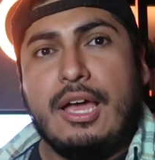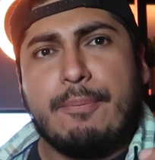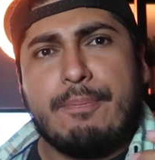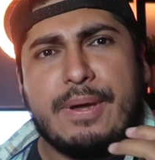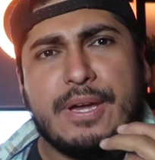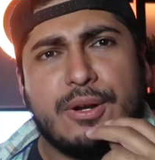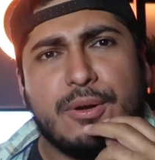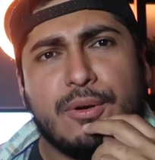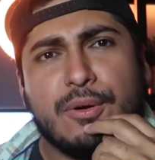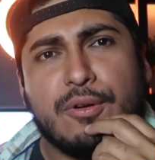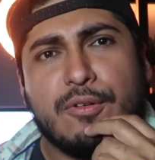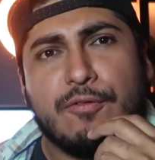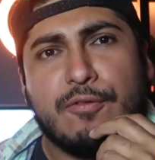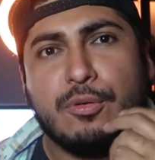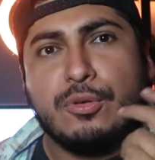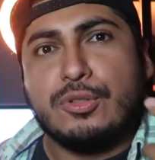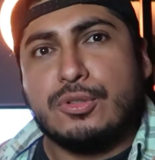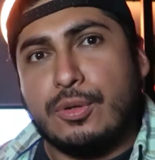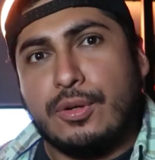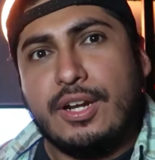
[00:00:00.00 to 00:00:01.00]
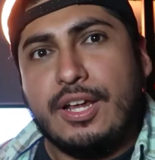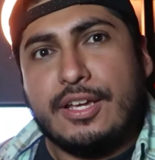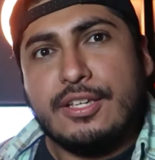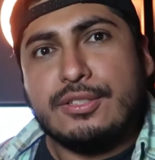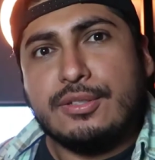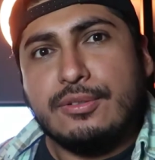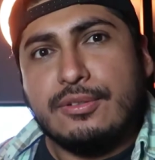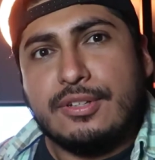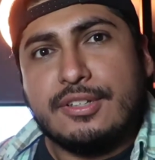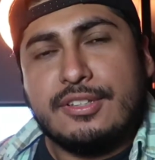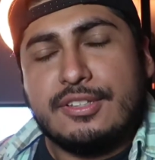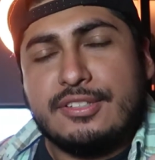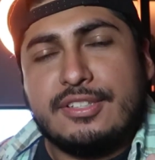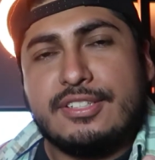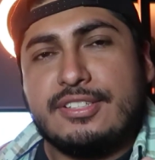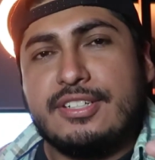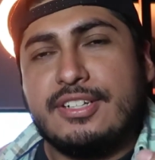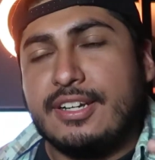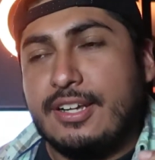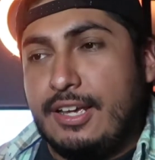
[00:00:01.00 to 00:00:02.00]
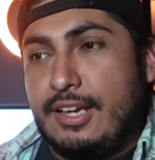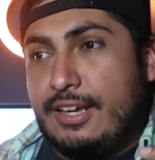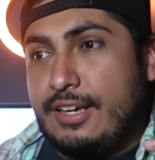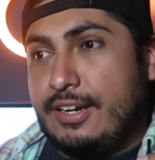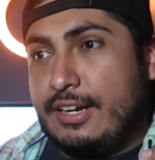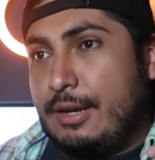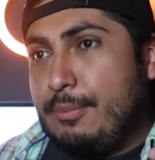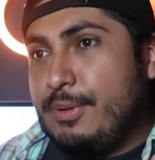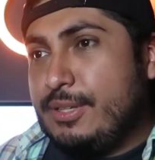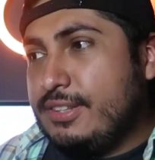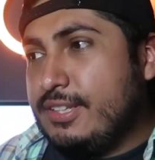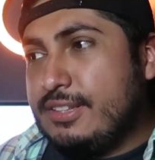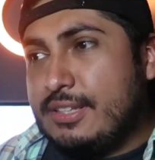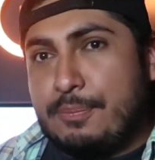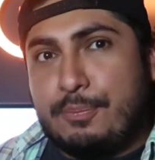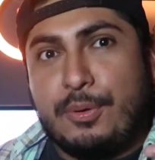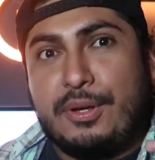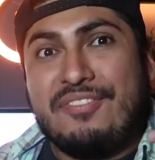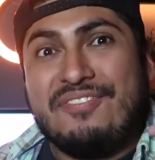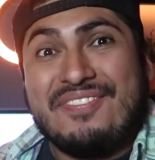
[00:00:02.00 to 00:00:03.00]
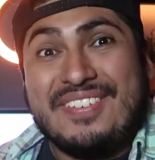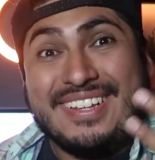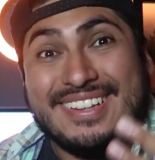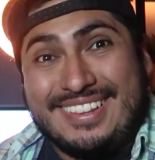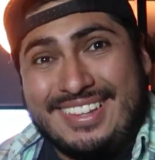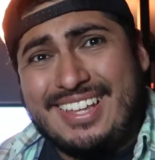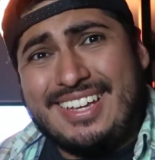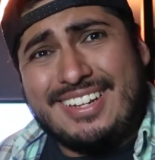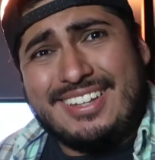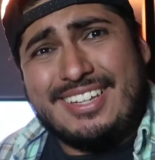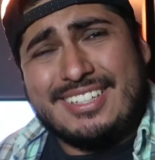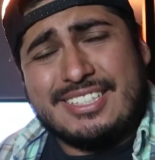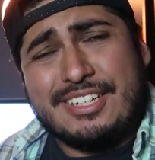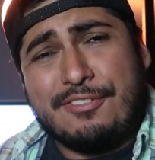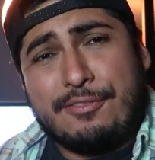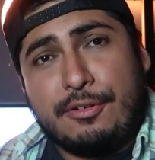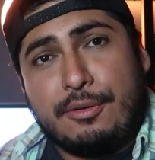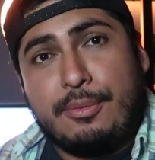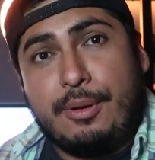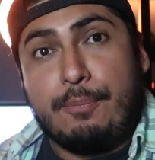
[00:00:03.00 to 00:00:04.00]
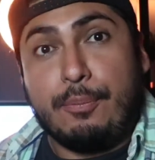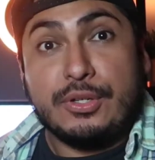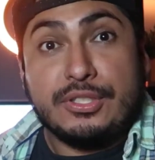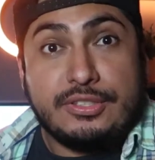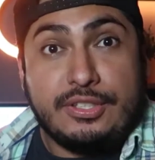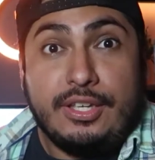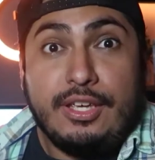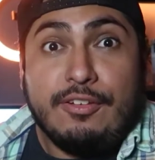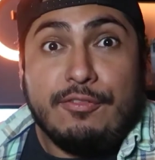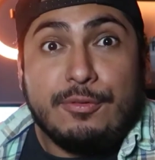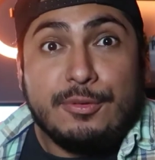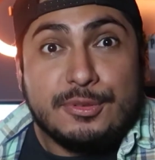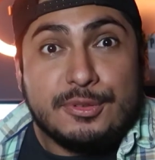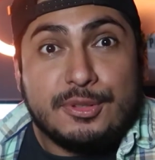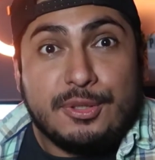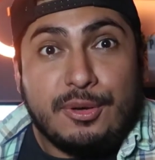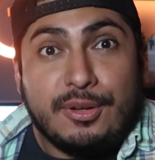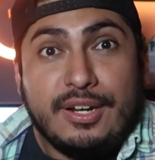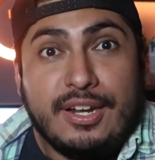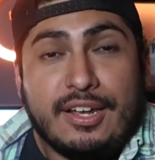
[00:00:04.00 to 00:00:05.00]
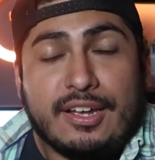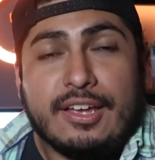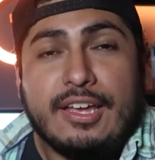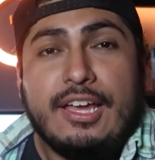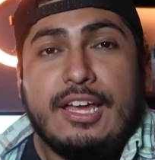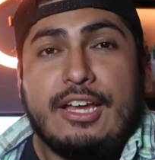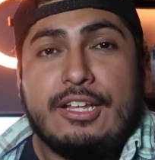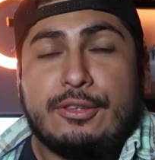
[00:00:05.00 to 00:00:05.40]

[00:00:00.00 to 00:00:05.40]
Pero ¿funciona eso? Es decir, ¿realmente te pueden vender de esa forma? Pues sí, funciona.